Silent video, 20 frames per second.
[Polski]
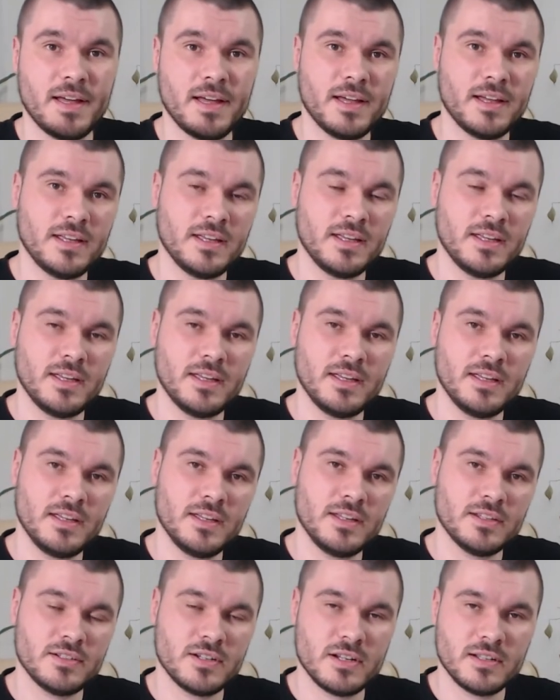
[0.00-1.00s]

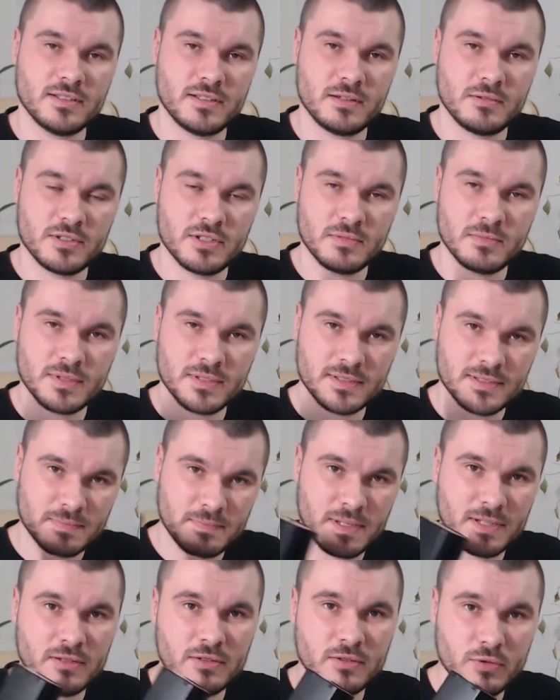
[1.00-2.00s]
i jeżeli założymy
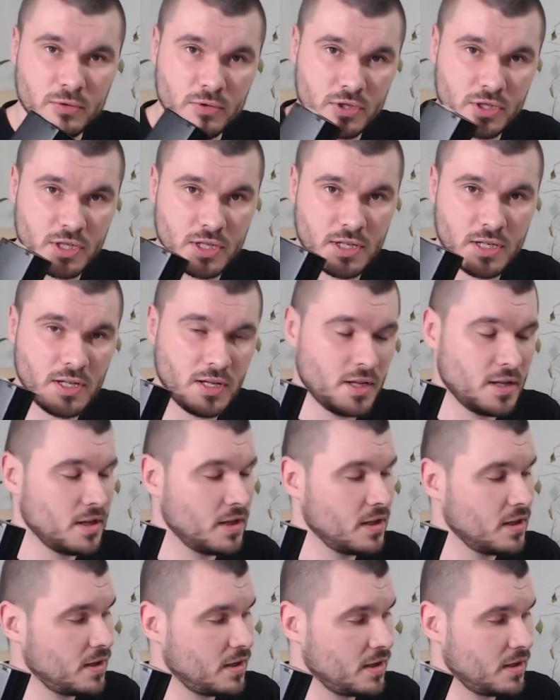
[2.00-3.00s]
zbyt duży
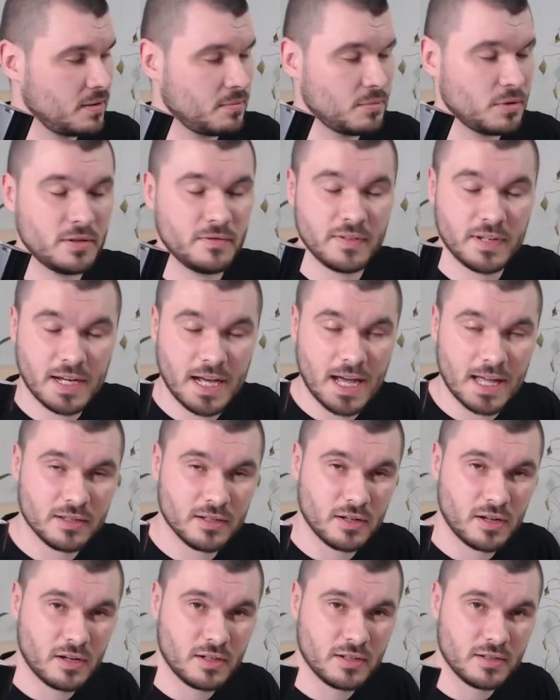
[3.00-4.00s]

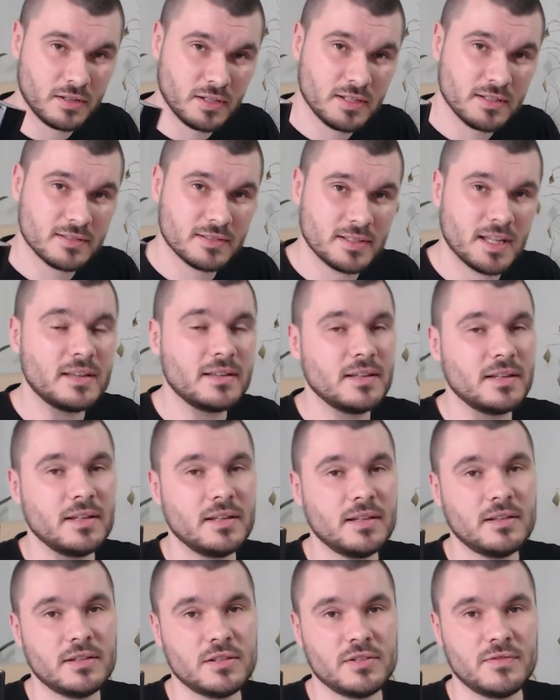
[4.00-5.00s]
modyfikator, no
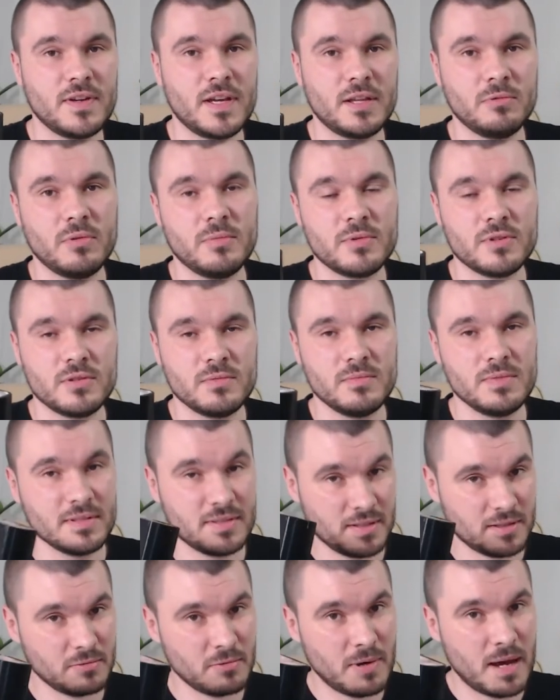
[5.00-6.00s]
niestety to światło może być
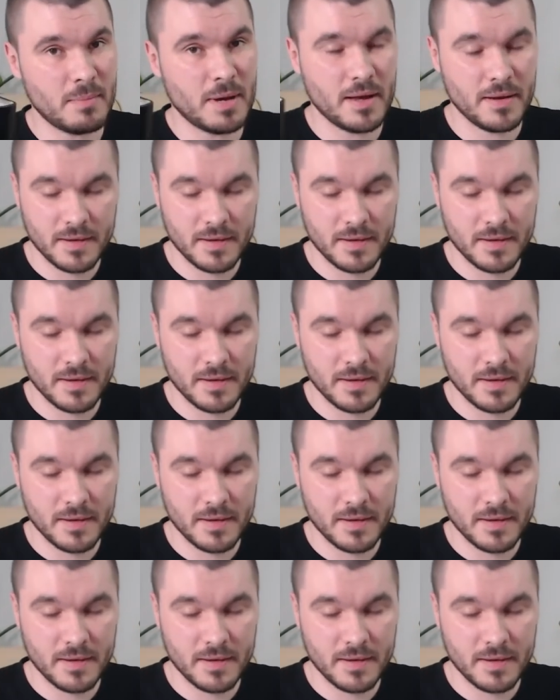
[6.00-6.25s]
za słabe.